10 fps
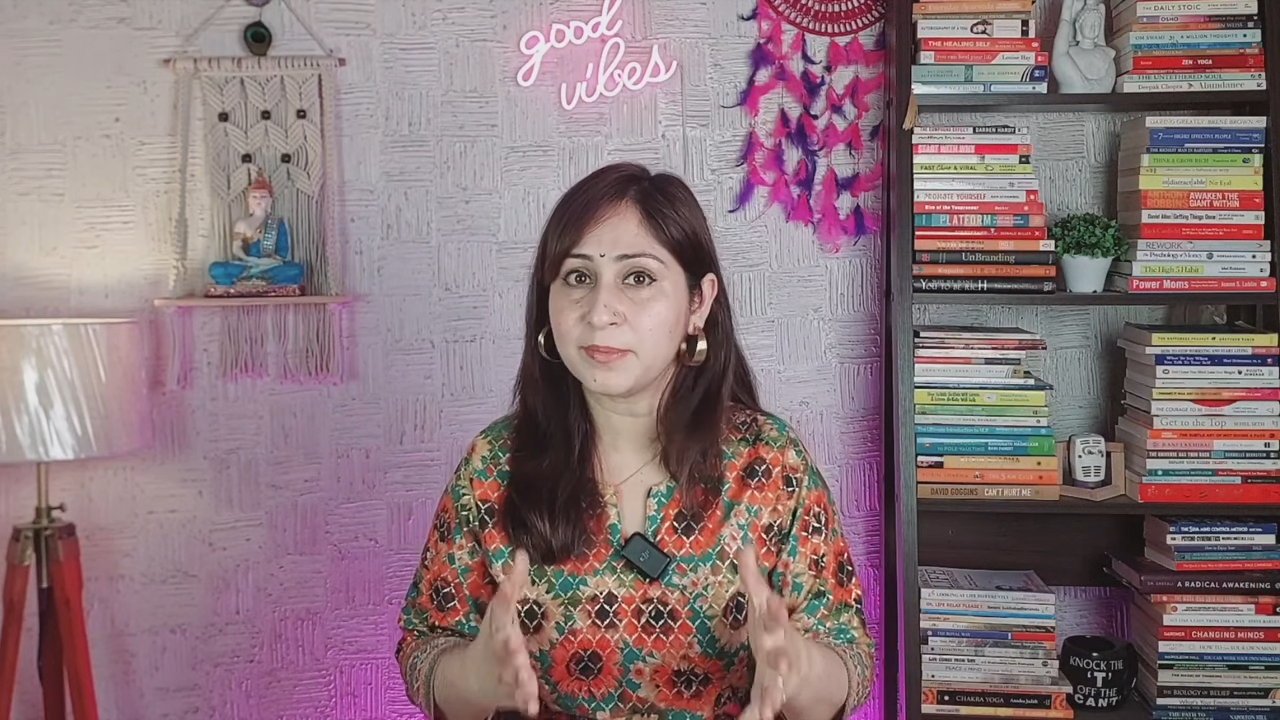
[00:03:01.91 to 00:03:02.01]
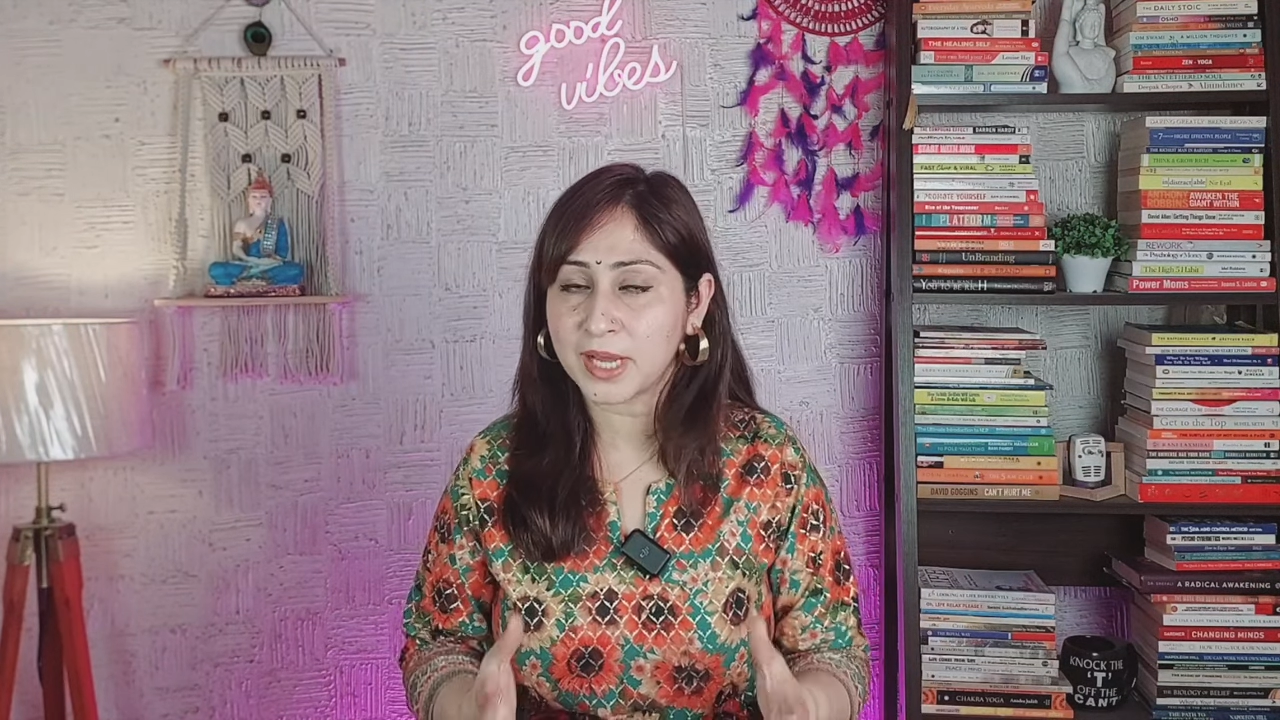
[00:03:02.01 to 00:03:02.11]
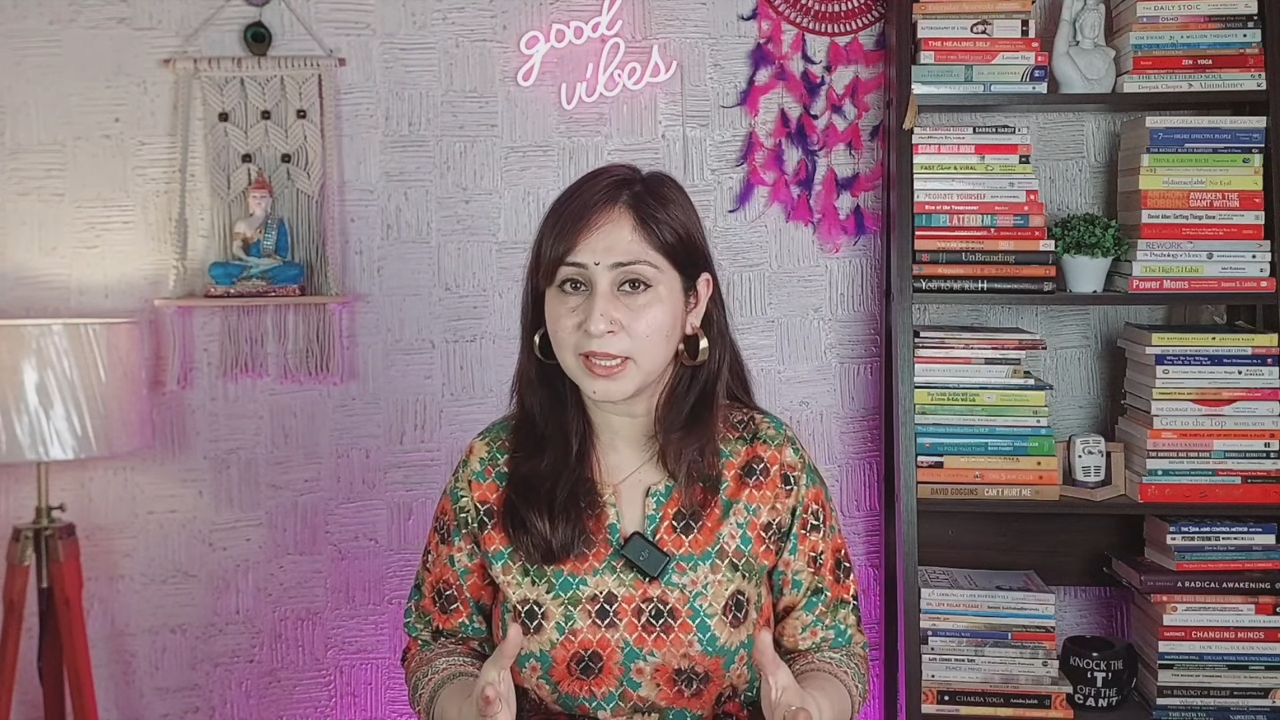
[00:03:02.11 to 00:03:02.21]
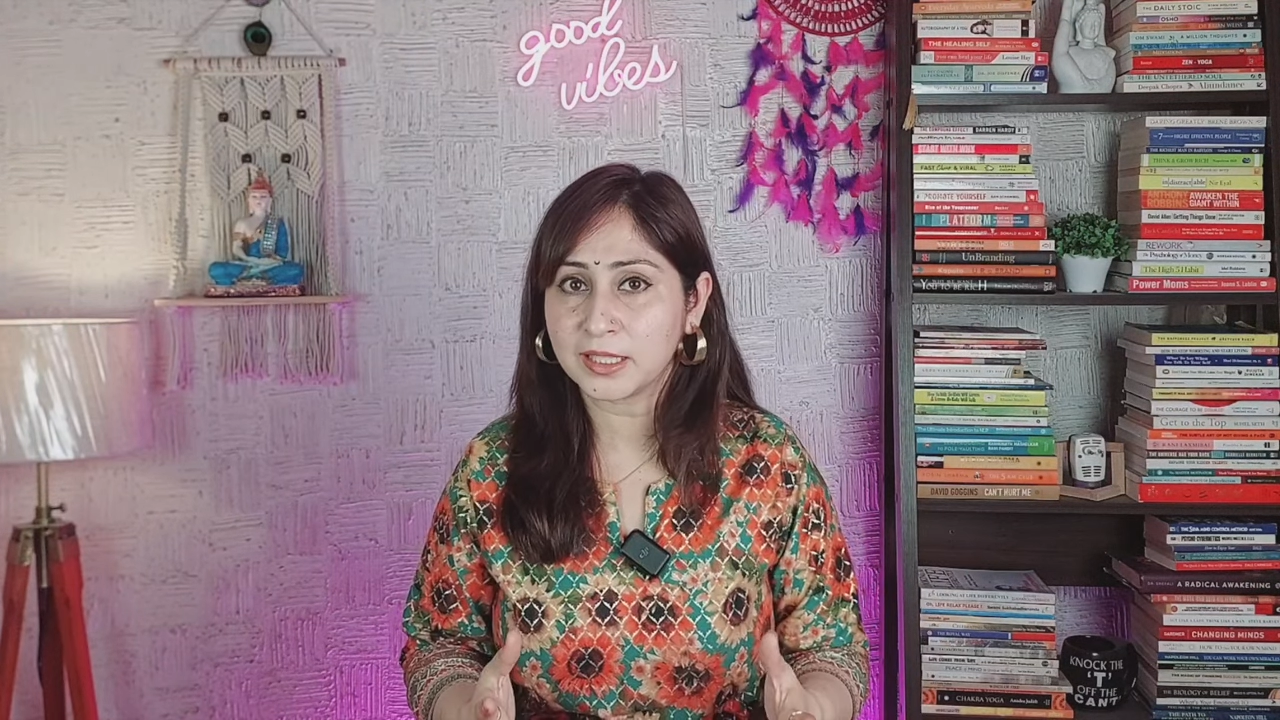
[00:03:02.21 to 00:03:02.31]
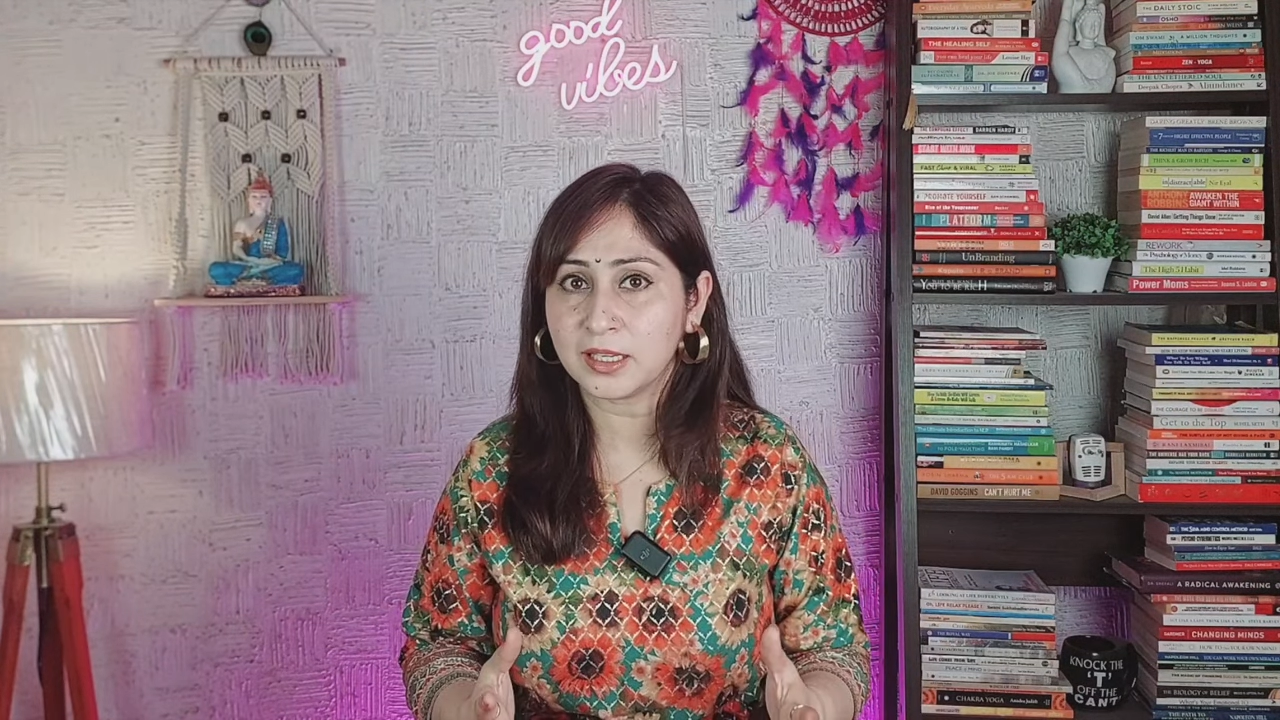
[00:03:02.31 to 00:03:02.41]

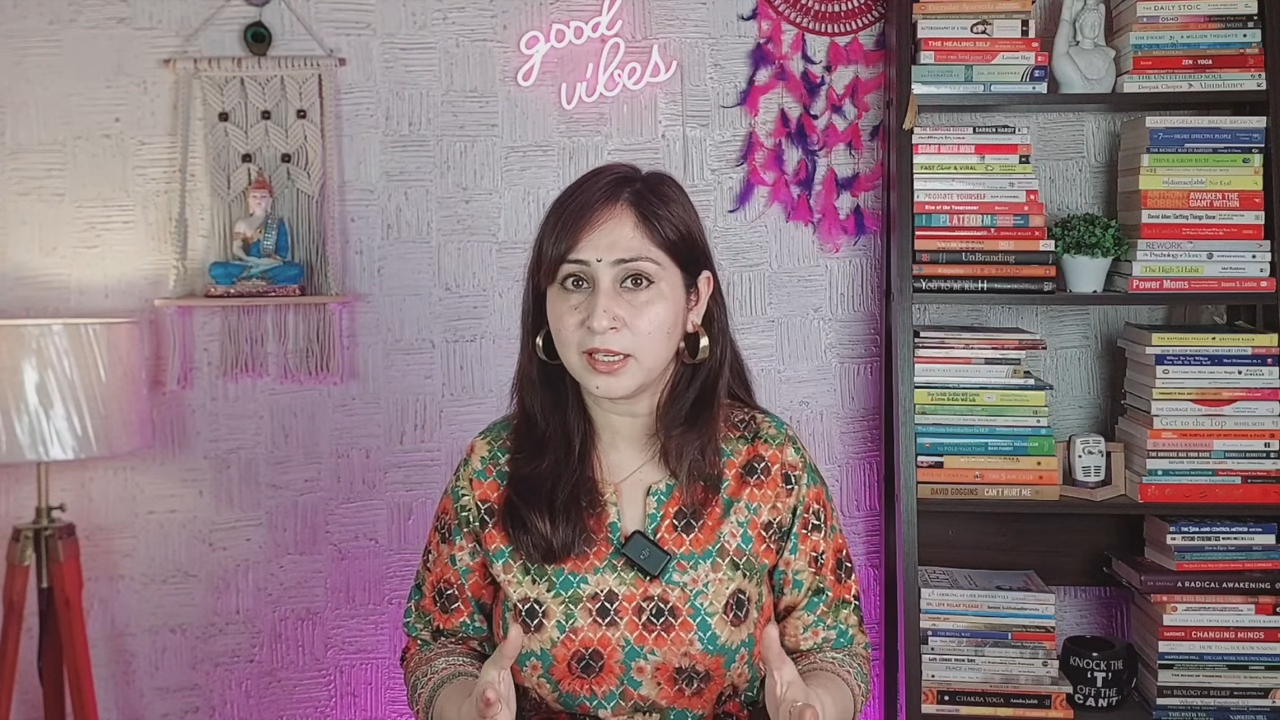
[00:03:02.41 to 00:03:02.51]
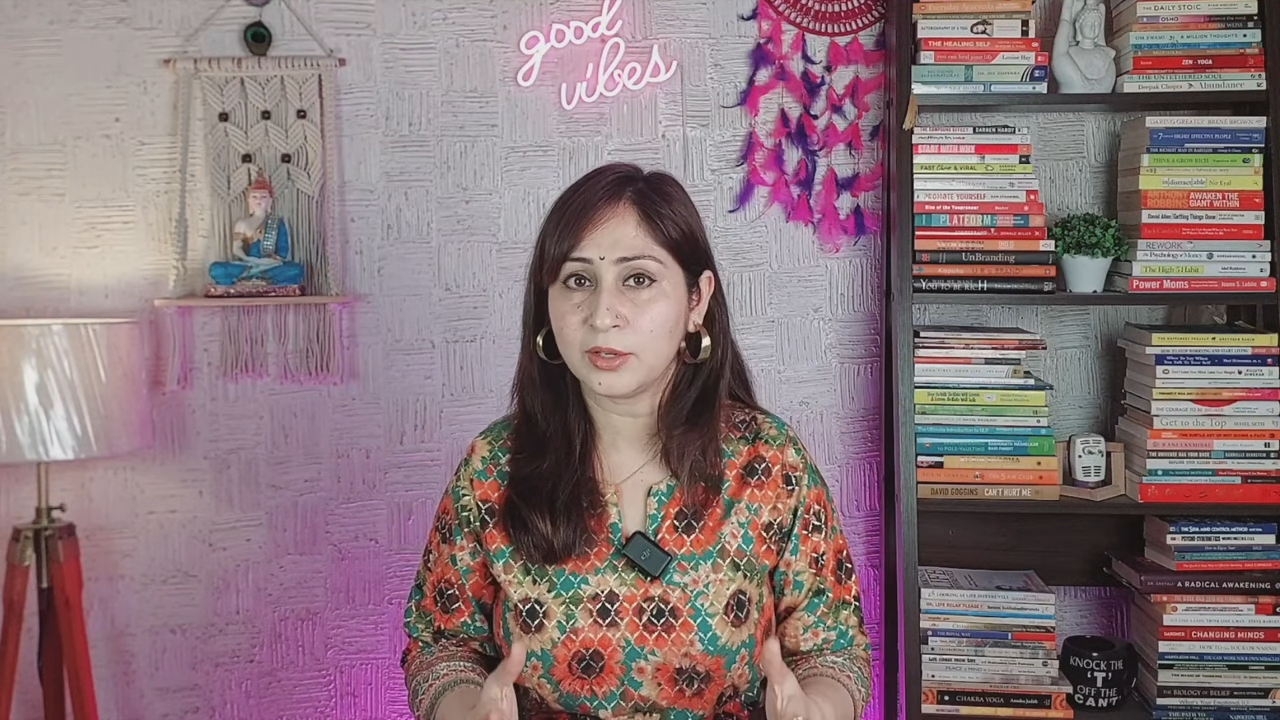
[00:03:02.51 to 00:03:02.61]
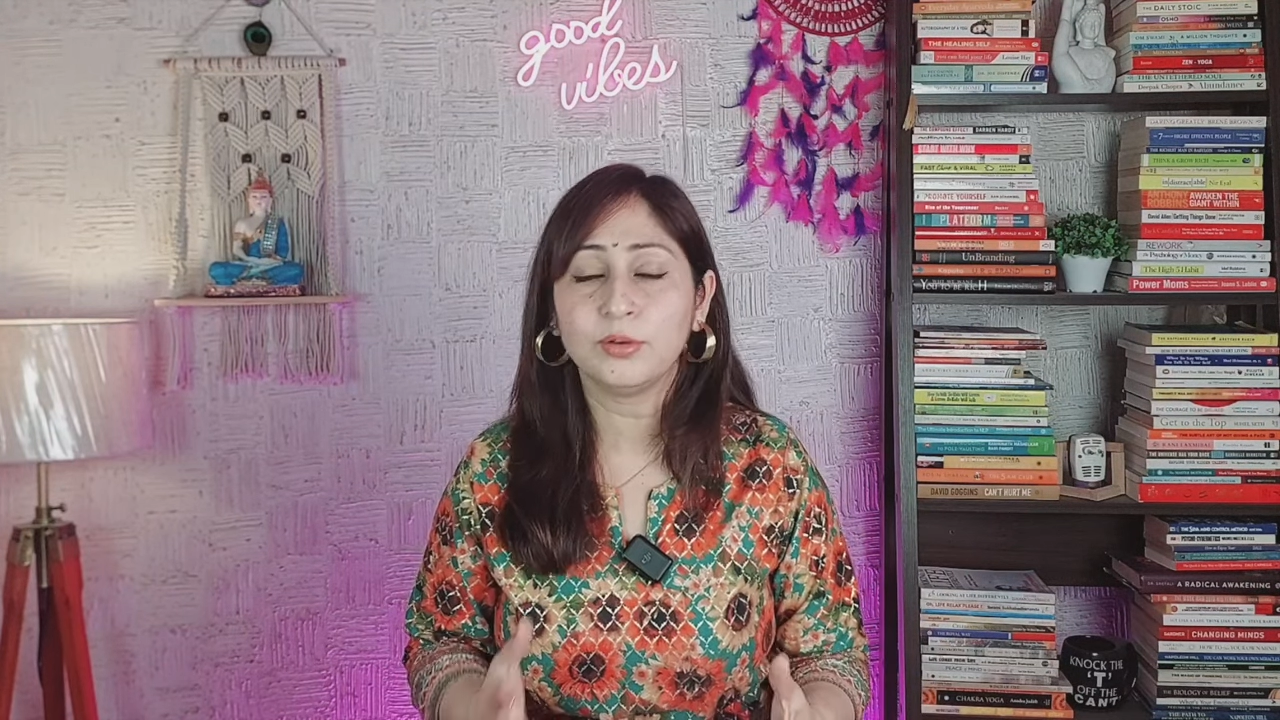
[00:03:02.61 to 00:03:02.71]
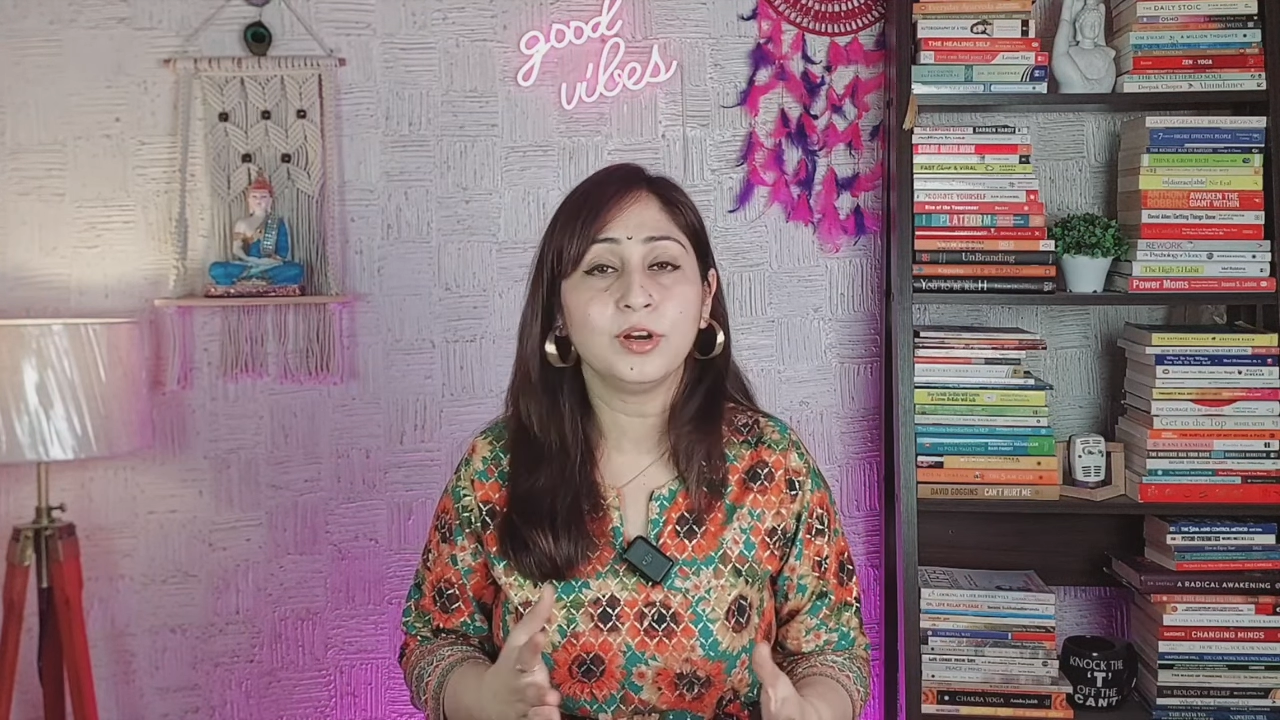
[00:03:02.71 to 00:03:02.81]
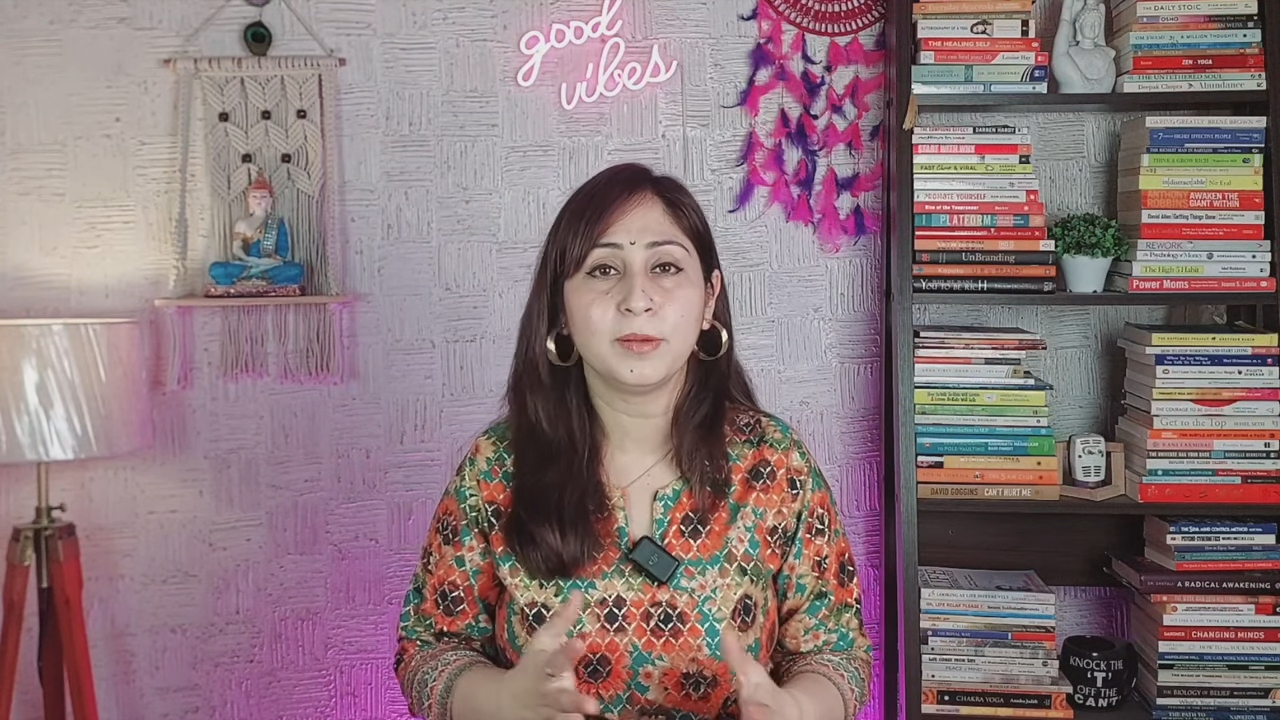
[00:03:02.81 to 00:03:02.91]
बात कर रहे हो
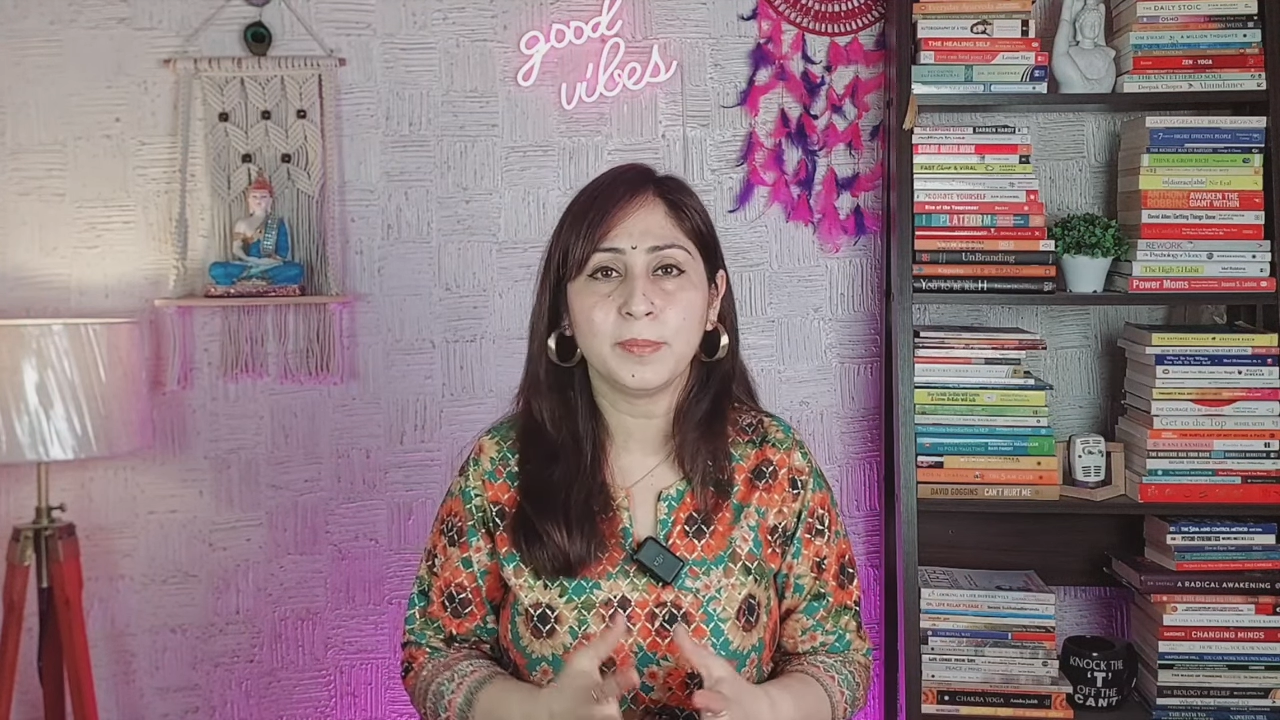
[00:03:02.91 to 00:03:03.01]
और हमें